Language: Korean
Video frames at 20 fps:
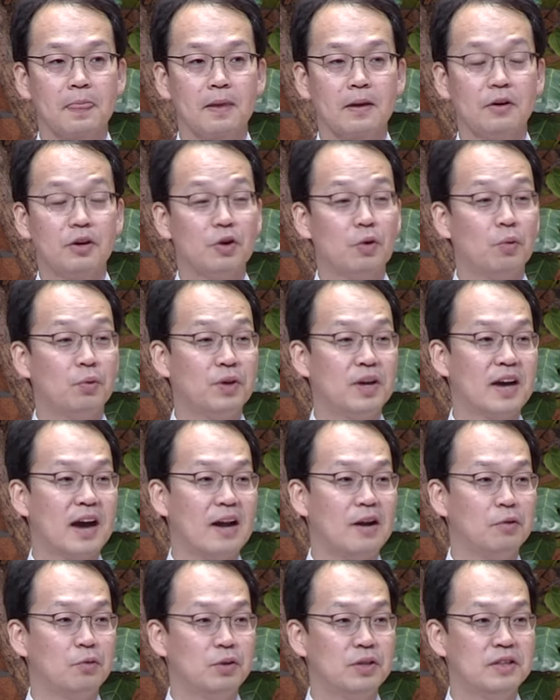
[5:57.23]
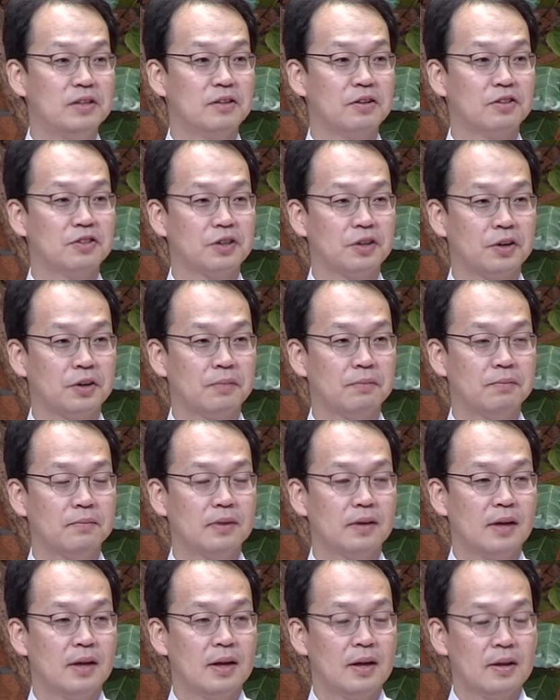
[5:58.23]
그리고 우리가 알고 있는 것처럼
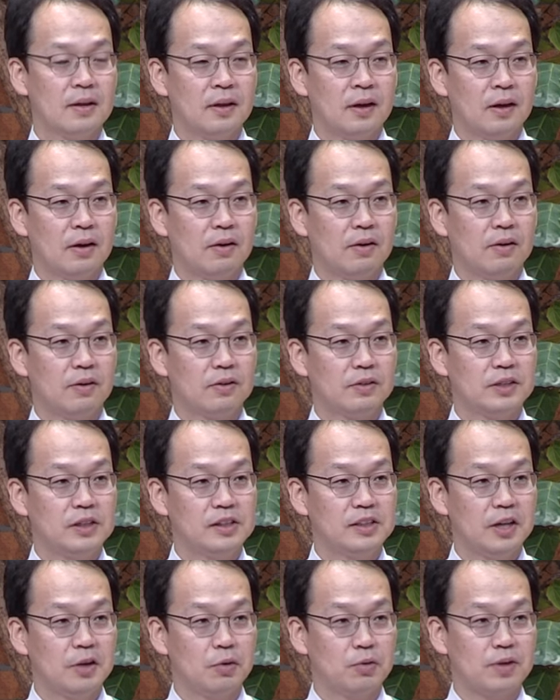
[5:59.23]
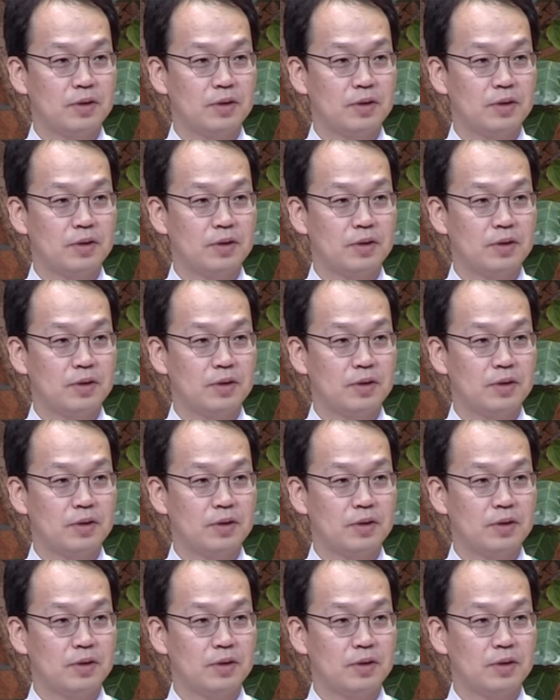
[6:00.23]
어, 실제로